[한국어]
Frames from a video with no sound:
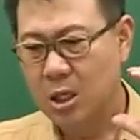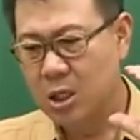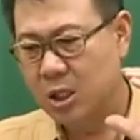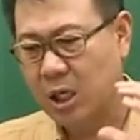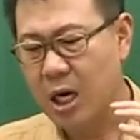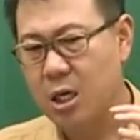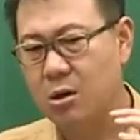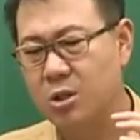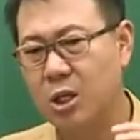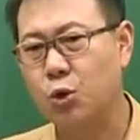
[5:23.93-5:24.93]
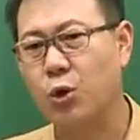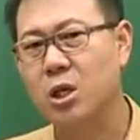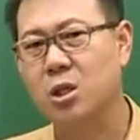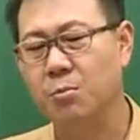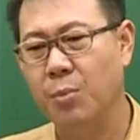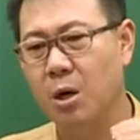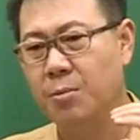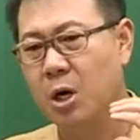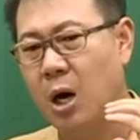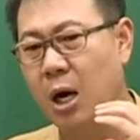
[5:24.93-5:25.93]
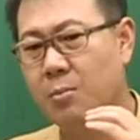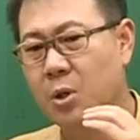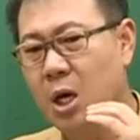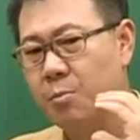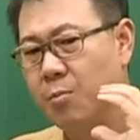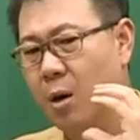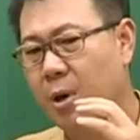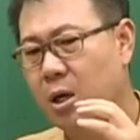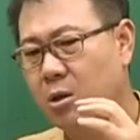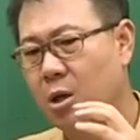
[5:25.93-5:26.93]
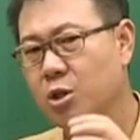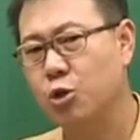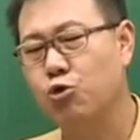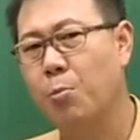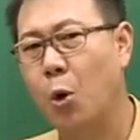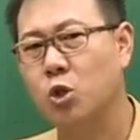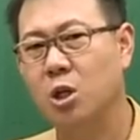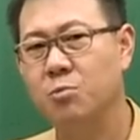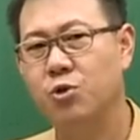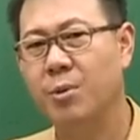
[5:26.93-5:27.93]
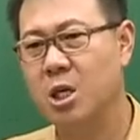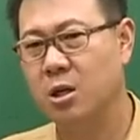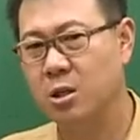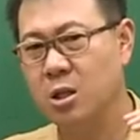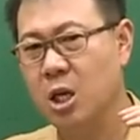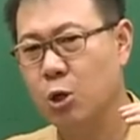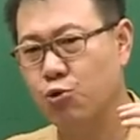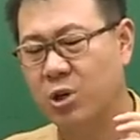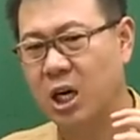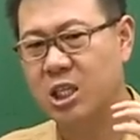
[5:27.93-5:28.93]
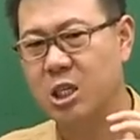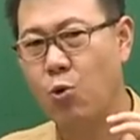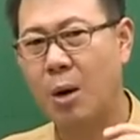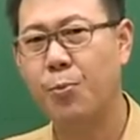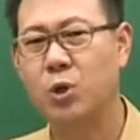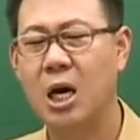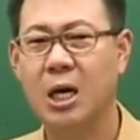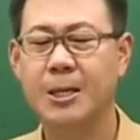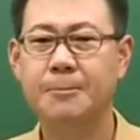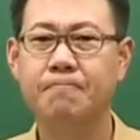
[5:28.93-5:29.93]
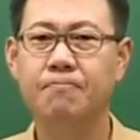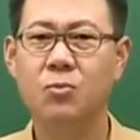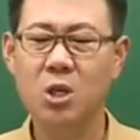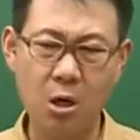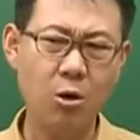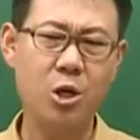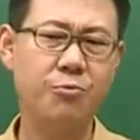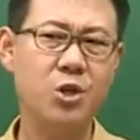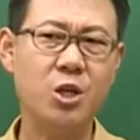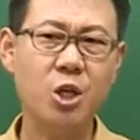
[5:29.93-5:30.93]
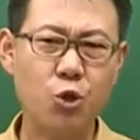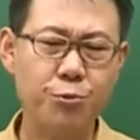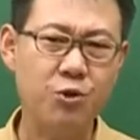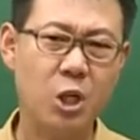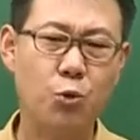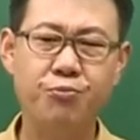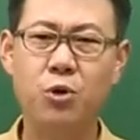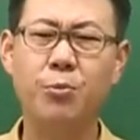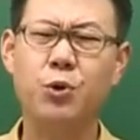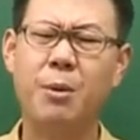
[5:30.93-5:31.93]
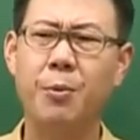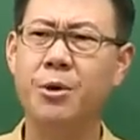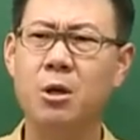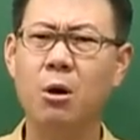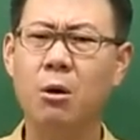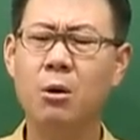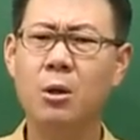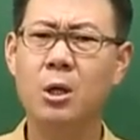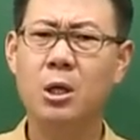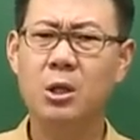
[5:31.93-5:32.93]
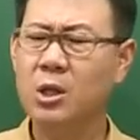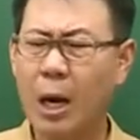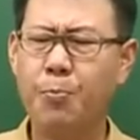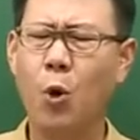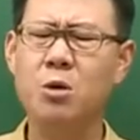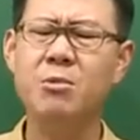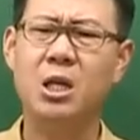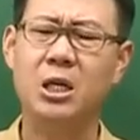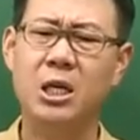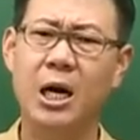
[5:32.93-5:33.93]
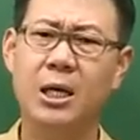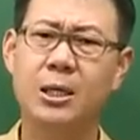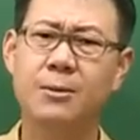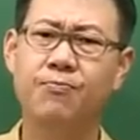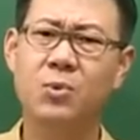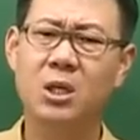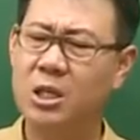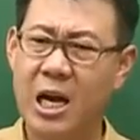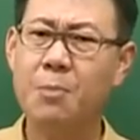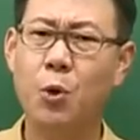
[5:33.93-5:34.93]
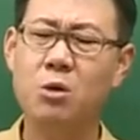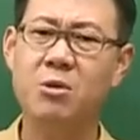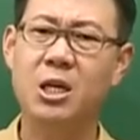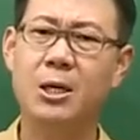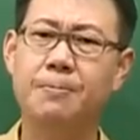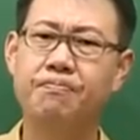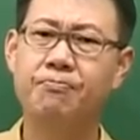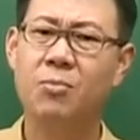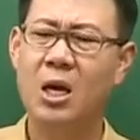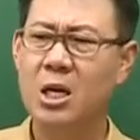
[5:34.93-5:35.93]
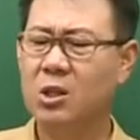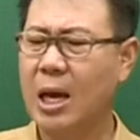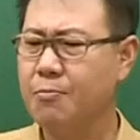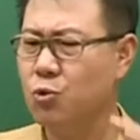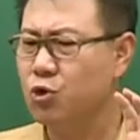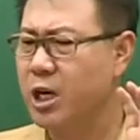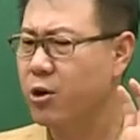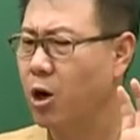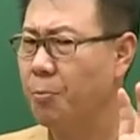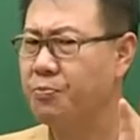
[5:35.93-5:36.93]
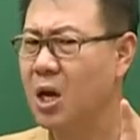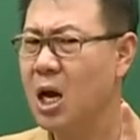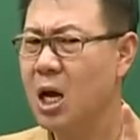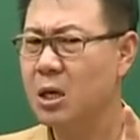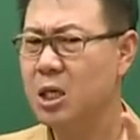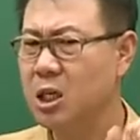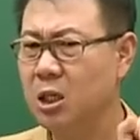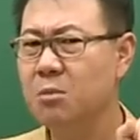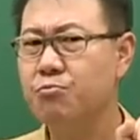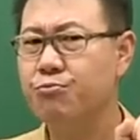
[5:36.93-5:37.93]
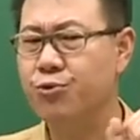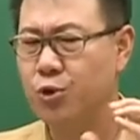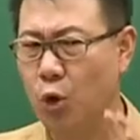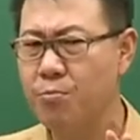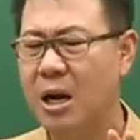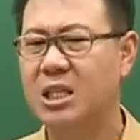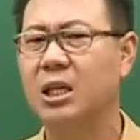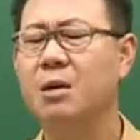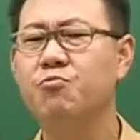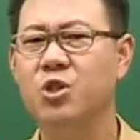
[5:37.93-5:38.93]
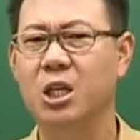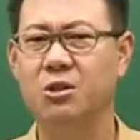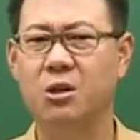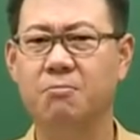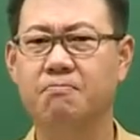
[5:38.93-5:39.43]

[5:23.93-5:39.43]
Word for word: 사회경제 쪽에서 뭐뭐 뭐뭐를 던져주고 목적을 물으면 이거는 국가지정 확보다. 이런 거 여러분들이 기출문제 좀 풀어보다 보면요. 딱 보입니다. 그냥. 그냥 보입니다. 탐구 자료가 없다? 이건 무조건 말장난 문제죠.